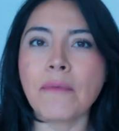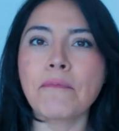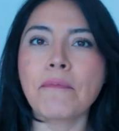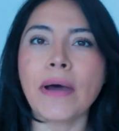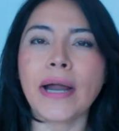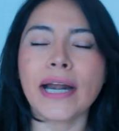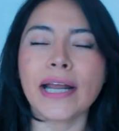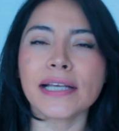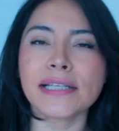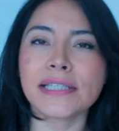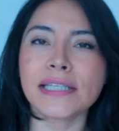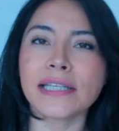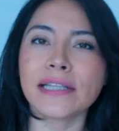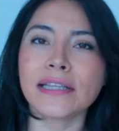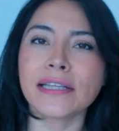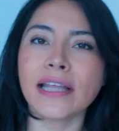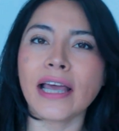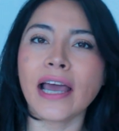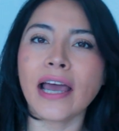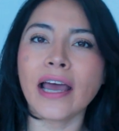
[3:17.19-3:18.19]
para
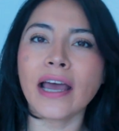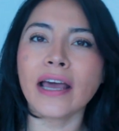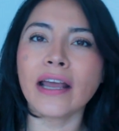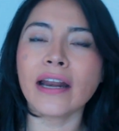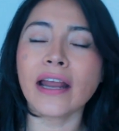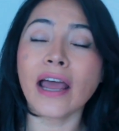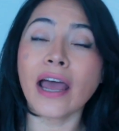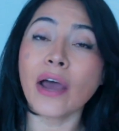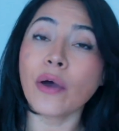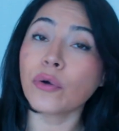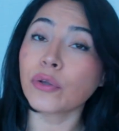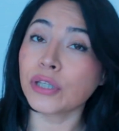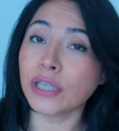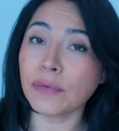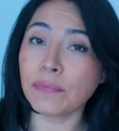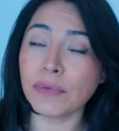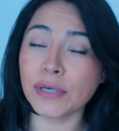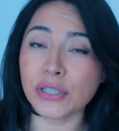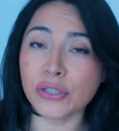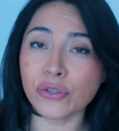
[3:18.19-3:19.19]
citar a
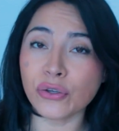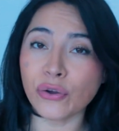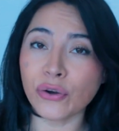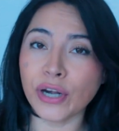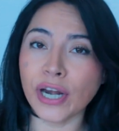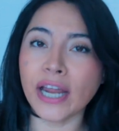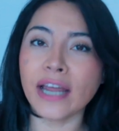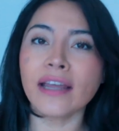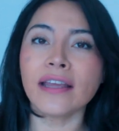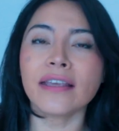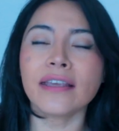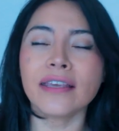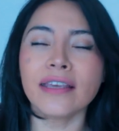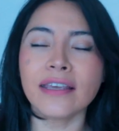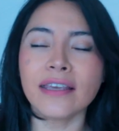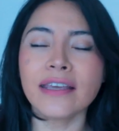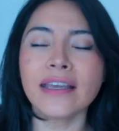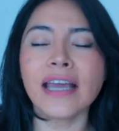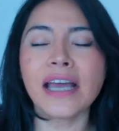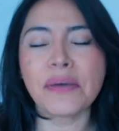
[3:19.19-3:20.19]
otra persona
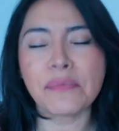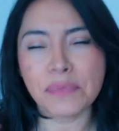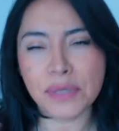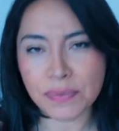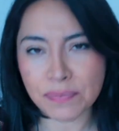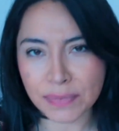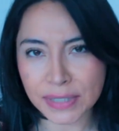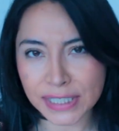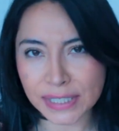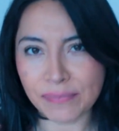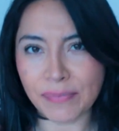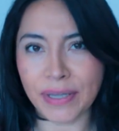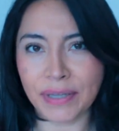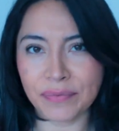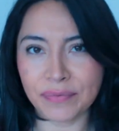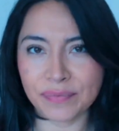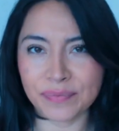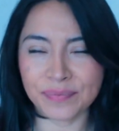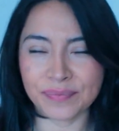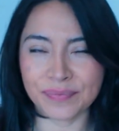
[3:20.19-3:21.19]
y a mí misma.